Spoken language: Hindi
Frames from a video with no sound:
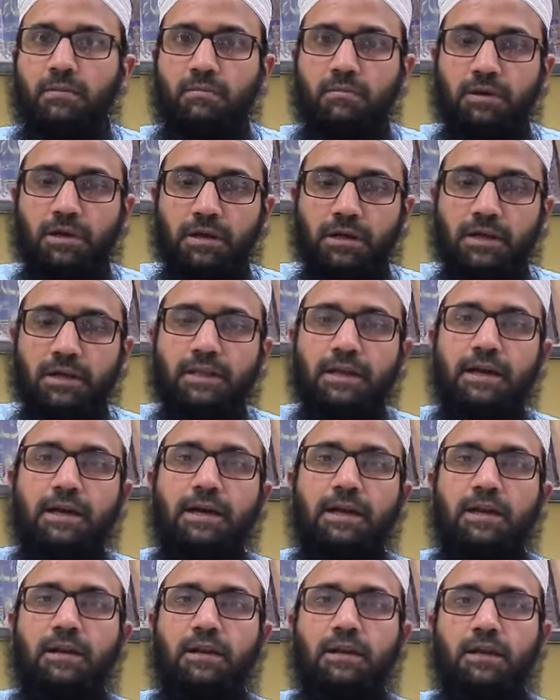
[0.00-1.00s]
मेहर अदा
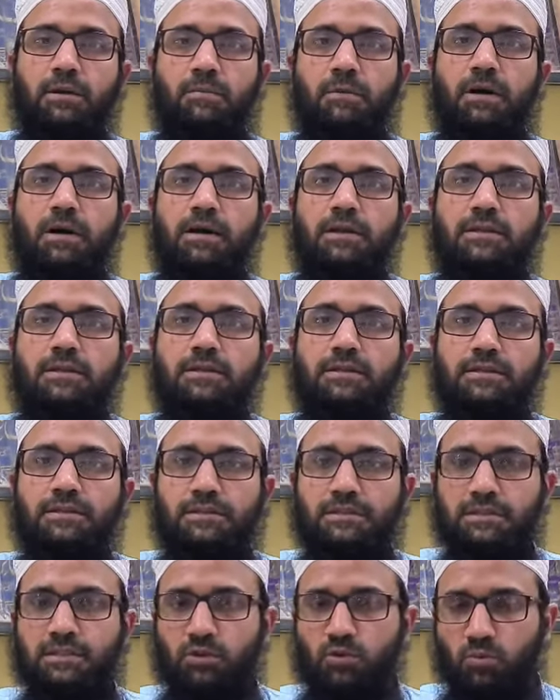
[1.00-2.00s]
करने के बाद
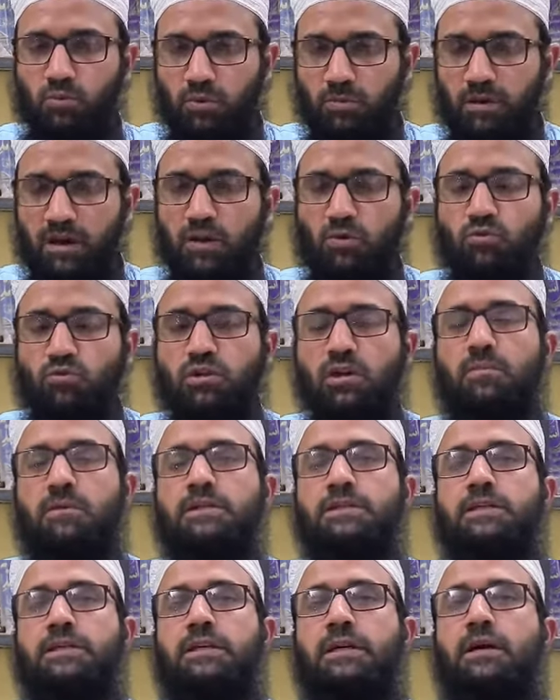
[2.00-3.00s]
जो भी माल उसका
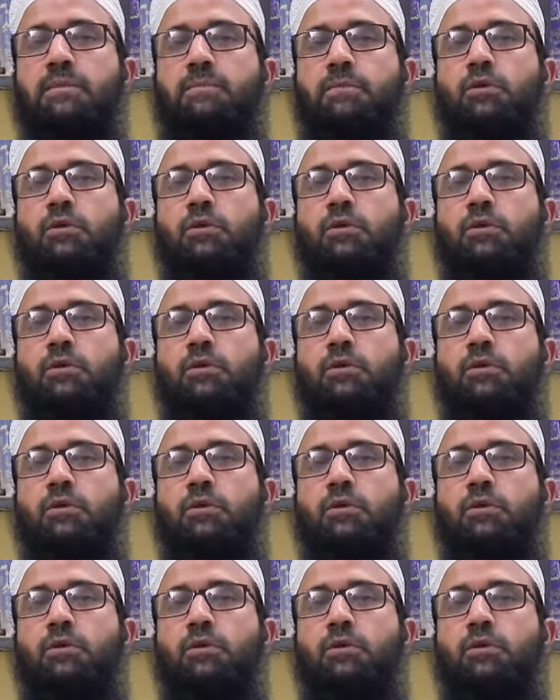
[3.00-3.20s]
बचेगा